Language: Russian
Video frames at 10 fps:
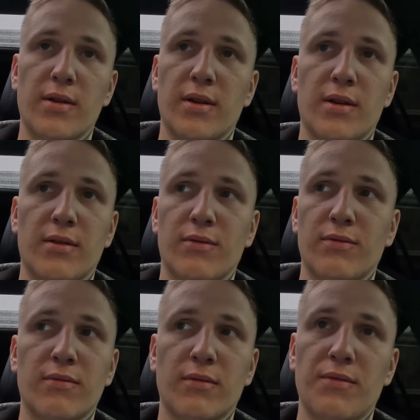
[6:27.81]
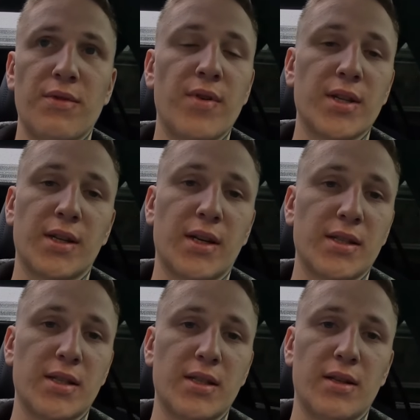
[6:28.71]
Я два
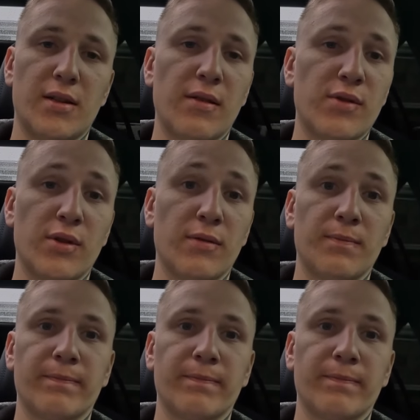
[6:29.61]
заказа сделал и все.